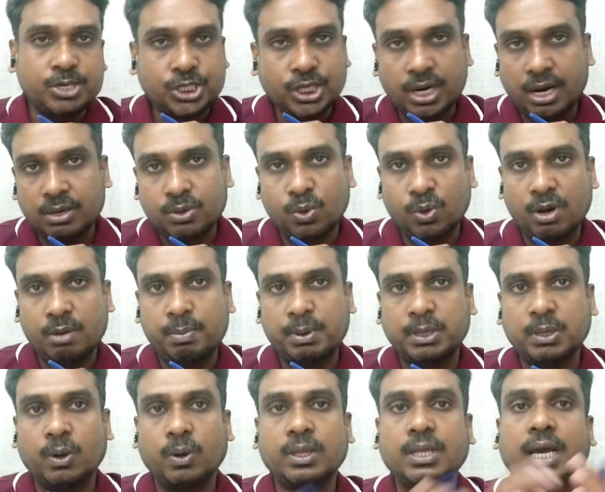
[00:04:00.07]
அமைச்சரால்
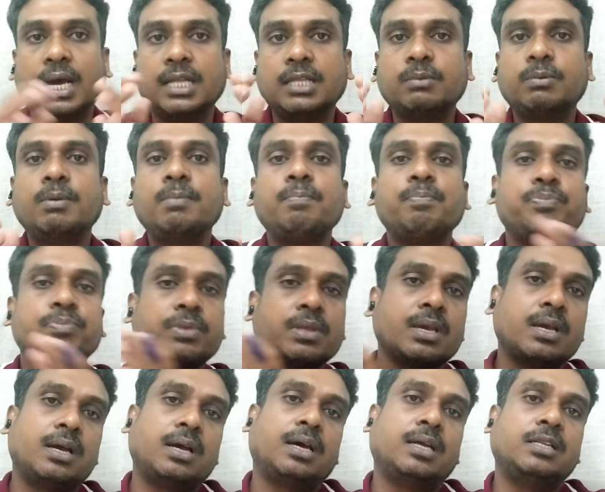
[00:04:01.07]
கூறப்பட்டுள்ளது அதுவும்
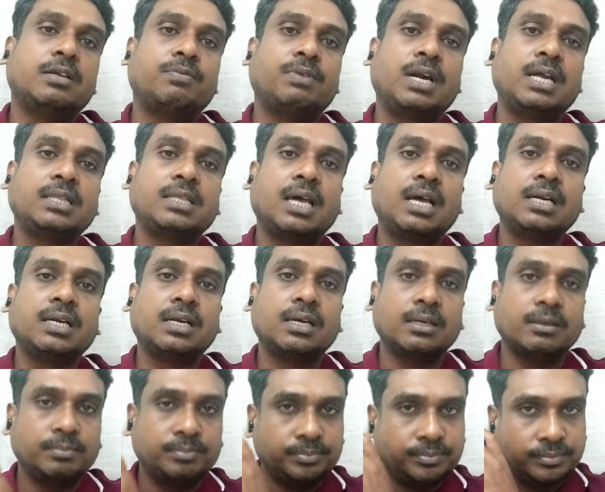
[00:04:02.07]
அந்த
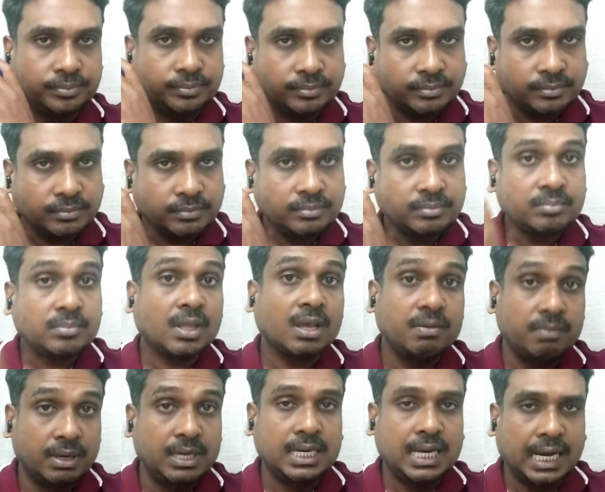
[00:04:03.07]
விடைத்தாள்கள்
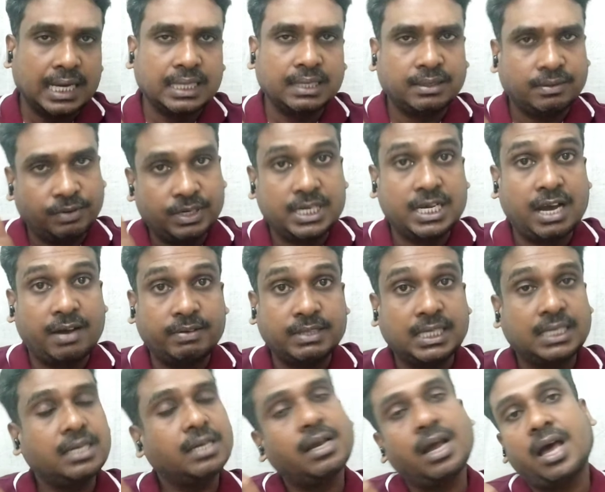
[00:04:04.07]
வெளியா
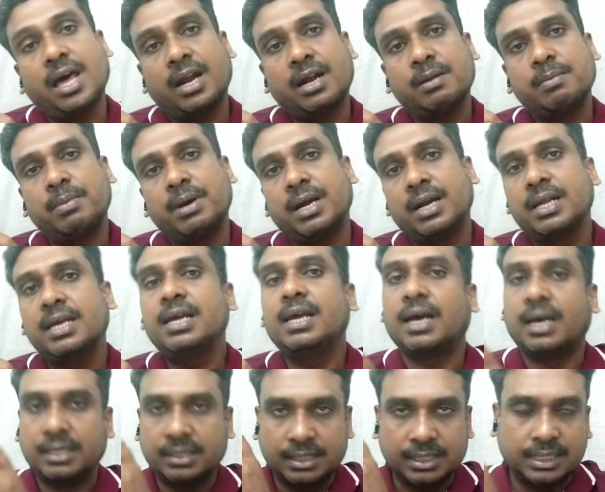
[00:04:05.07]
வெளியாவதற்கு காரணமான
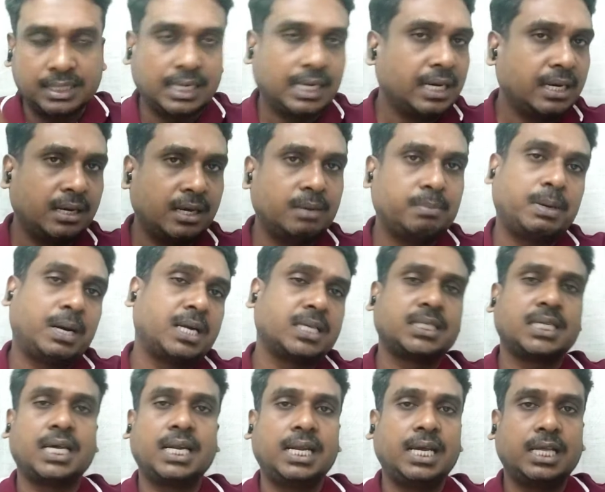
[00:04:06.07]
அந்த
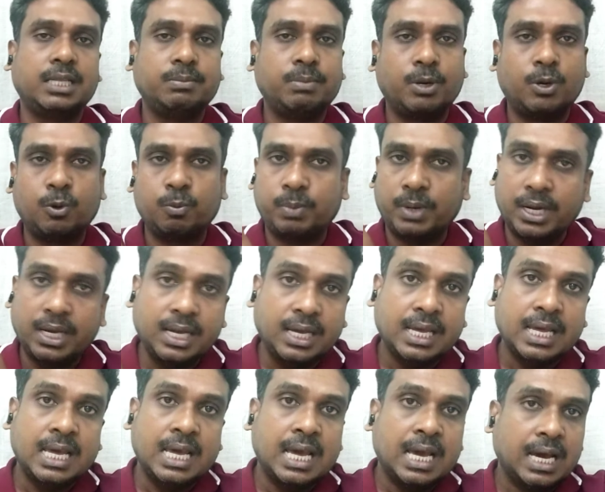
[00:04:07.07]
பாடசாலை அதிபர் உட்பட
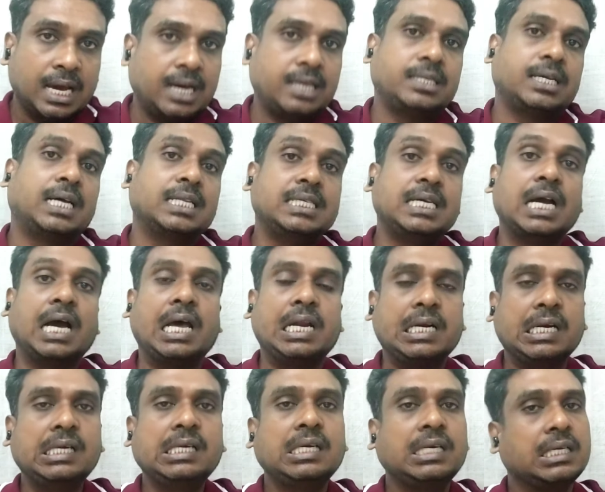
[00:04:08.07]
அந்த
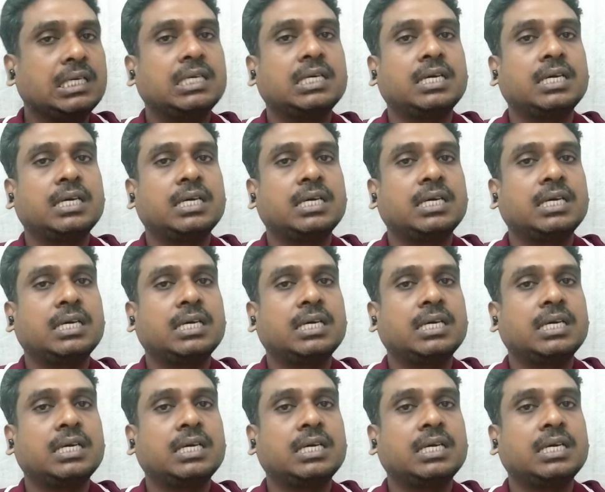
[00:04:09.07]
அதிகாரிகள்